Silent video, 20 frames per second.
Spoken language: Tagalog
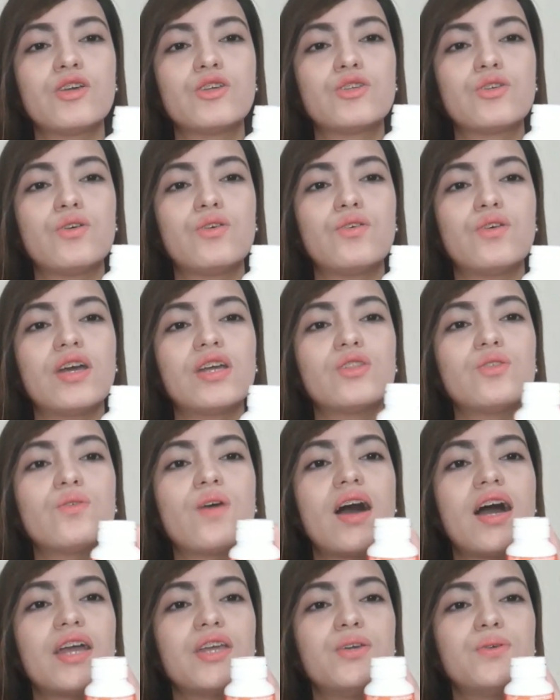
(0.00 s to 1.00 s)
So, ito
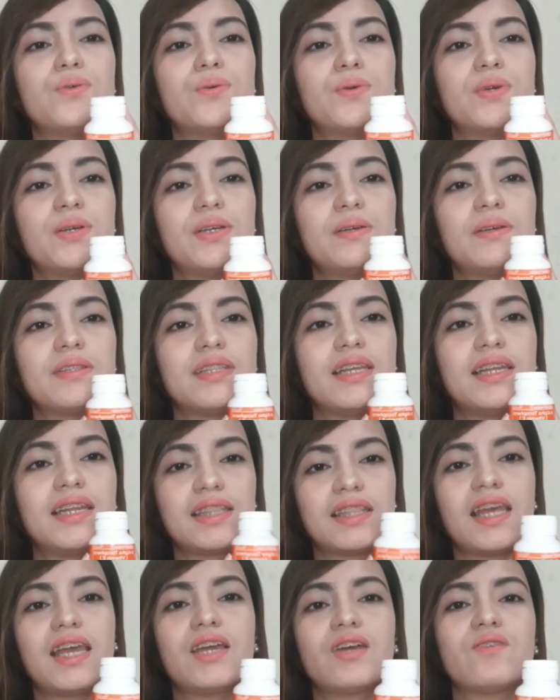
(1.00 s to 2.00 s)
nga yung
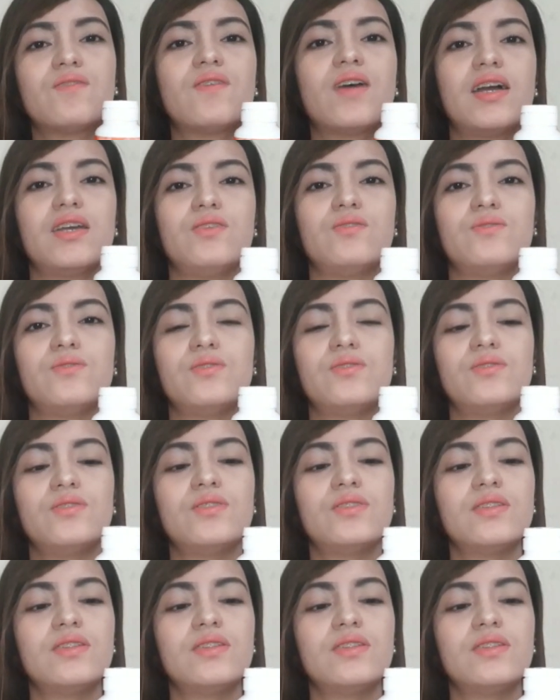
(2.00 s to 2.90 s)
tinitake ko ngayon.